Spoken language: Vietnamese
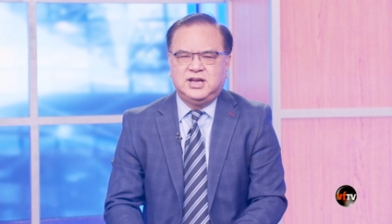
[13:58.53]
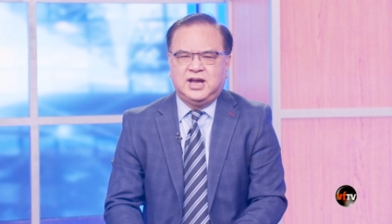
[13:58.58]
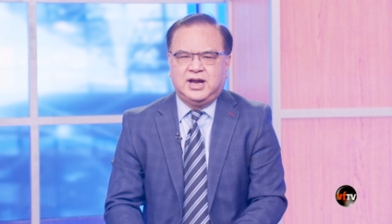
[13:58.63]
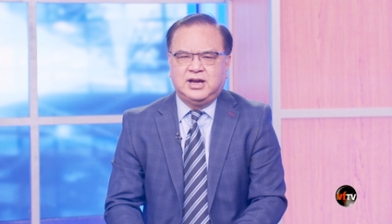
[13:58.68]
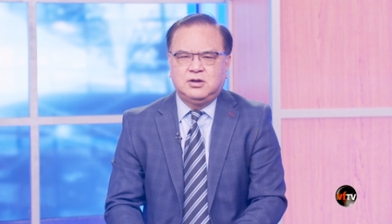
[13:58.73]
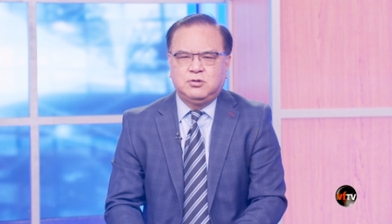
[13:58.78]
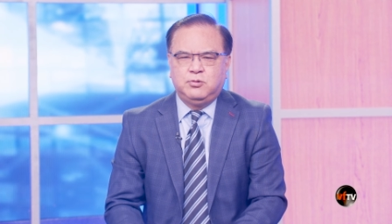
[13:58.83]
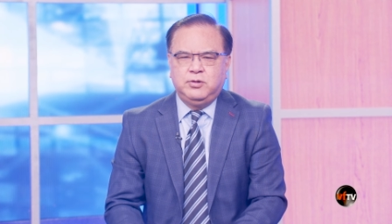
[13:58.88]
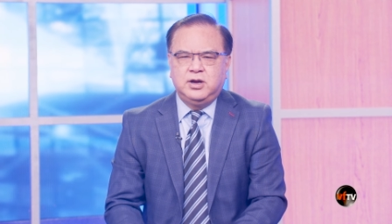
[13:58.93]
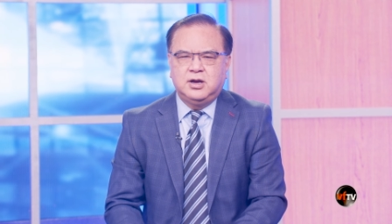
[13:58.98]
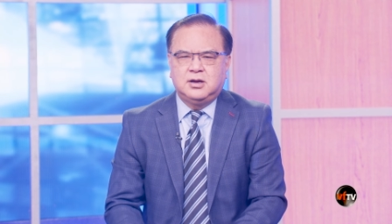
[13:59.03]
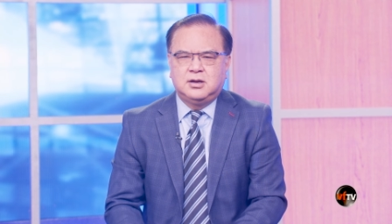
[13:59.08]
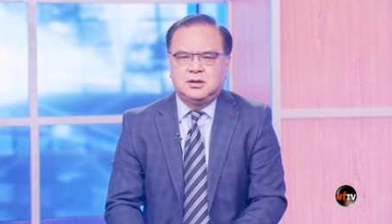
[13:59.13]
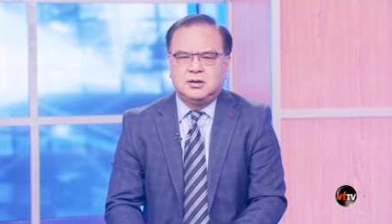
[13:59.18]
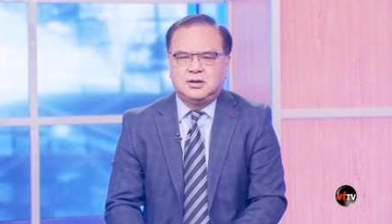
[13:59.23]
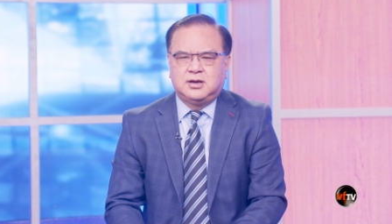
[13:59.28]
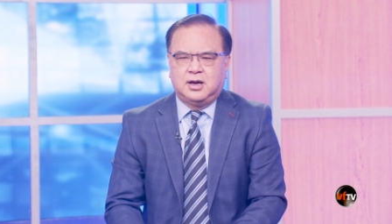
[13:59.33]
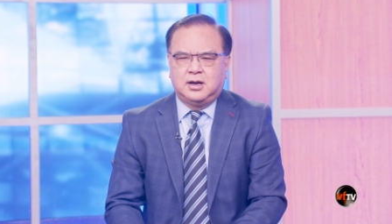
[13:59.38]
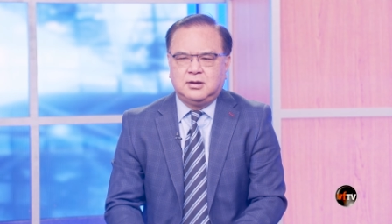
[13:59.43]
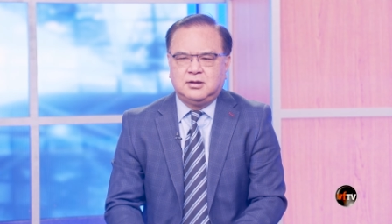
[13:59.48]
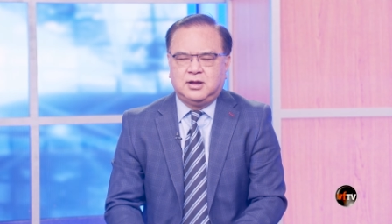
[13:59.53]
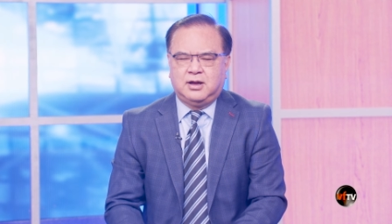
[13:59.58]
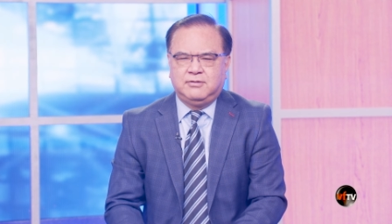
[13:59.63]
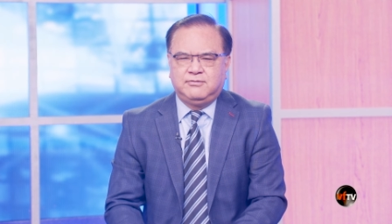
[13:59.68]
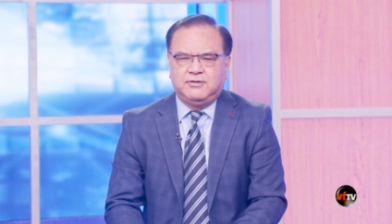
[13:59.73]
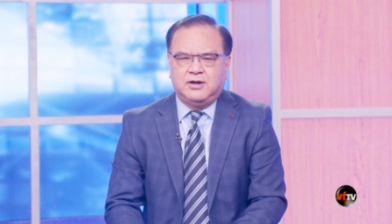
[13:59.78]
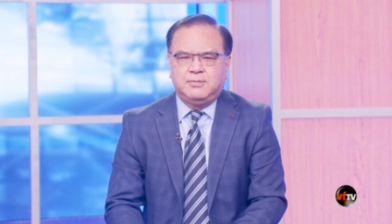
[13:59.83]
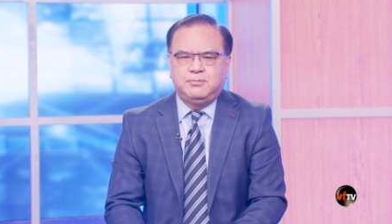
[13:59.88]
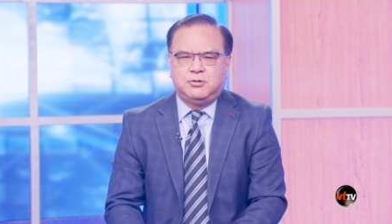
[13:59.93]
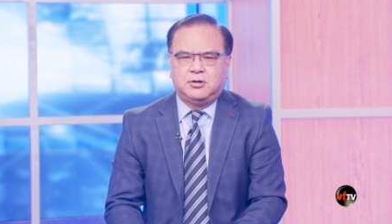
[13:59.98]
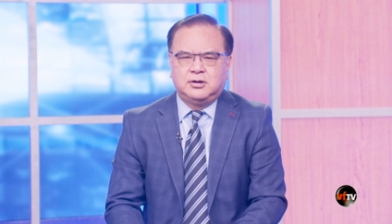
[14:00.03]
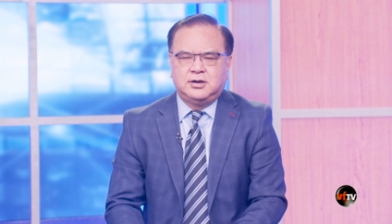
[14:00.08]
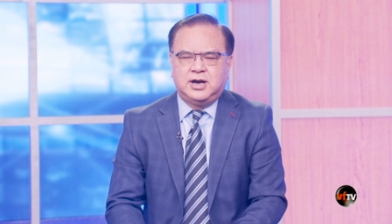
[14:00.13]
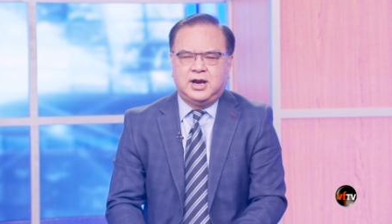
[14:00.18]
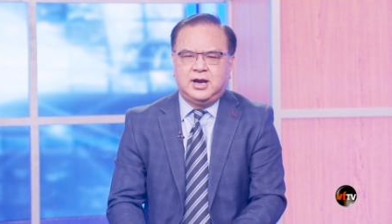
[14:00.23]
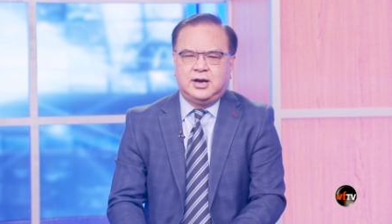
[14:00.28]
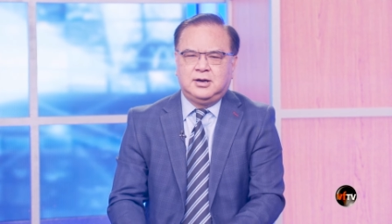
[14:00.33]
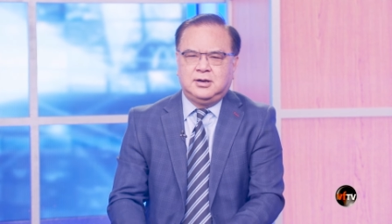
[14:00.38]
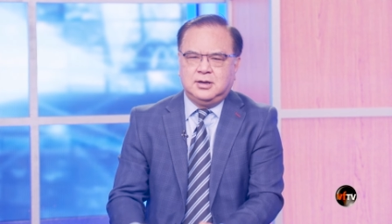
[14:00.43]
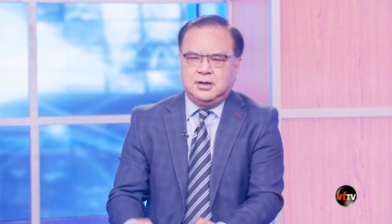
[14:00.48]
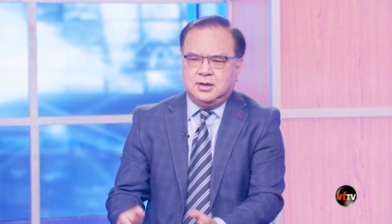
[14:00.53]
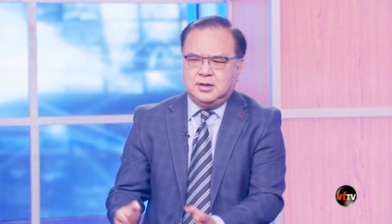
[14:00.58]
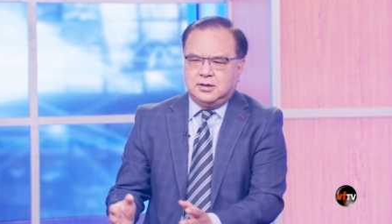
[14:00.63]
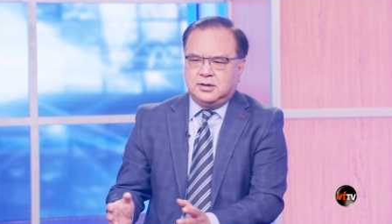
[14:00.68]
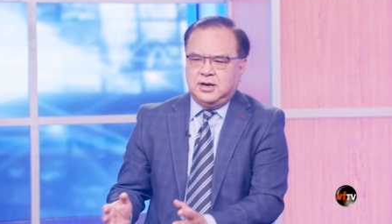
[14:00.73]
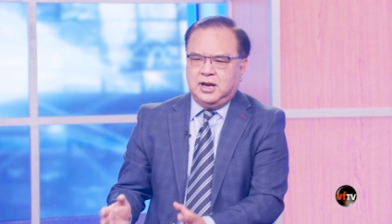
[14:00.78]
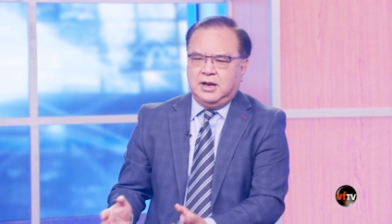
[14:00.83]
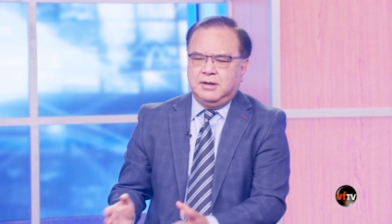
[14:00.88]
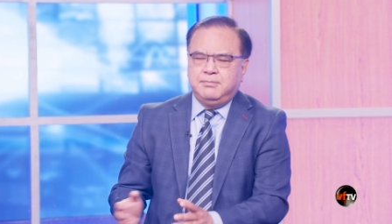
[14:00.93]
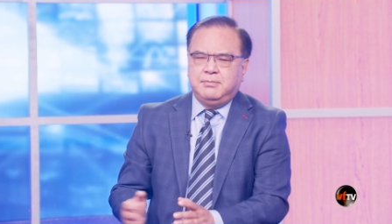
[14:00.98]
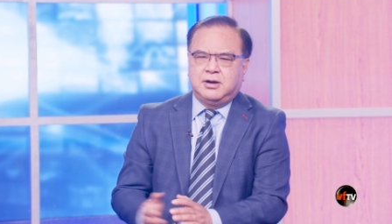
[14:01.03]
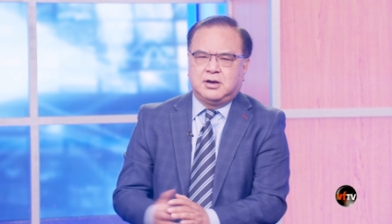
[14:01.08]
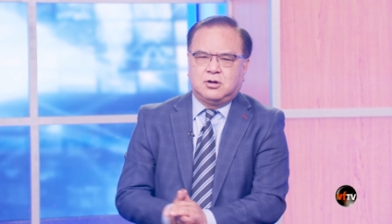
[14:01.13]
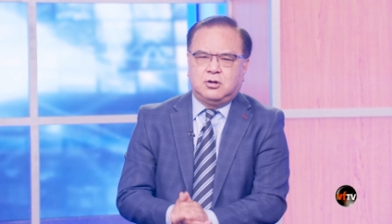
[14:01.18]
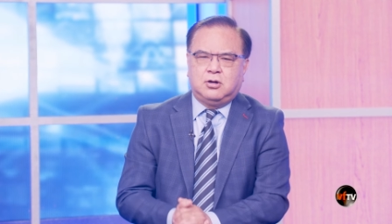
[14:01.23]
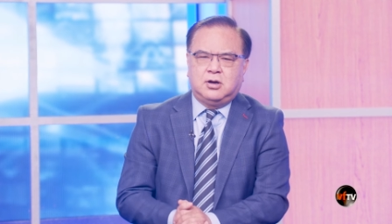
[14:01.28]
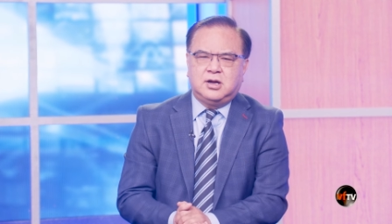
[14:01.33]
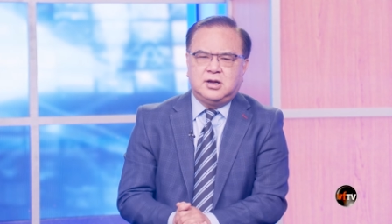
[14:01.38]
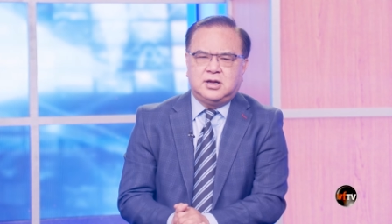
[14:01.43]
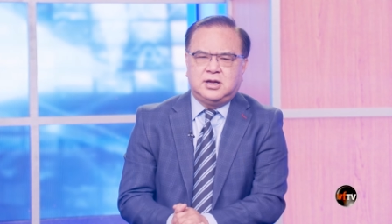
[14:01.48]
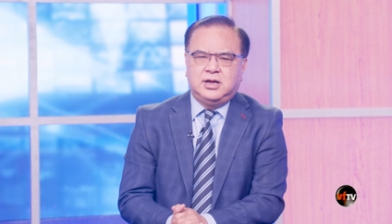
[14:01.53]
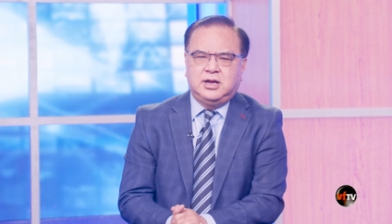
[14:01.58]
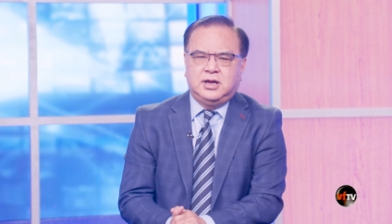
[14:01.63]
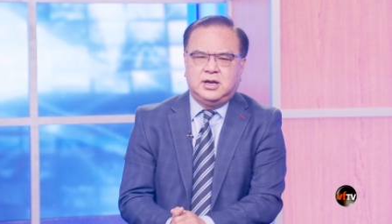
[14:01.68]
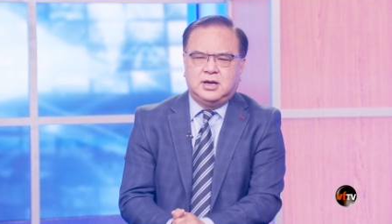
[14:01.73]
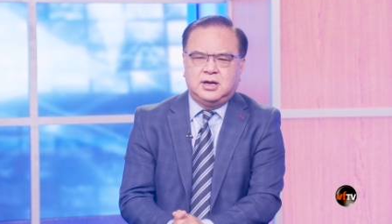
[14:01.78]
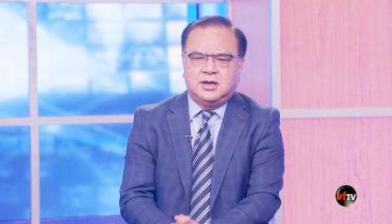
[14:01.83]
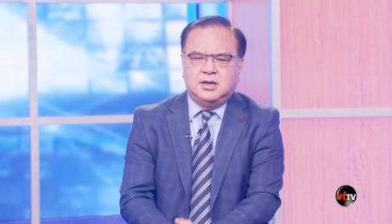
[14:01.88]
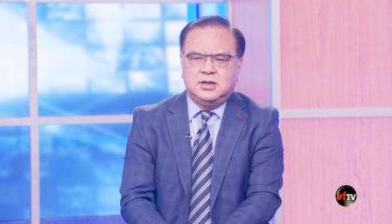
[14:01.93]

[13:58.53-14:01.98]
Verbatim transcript: giải quyết giải pháp rõ giải pháp rõ ràng để mà có cái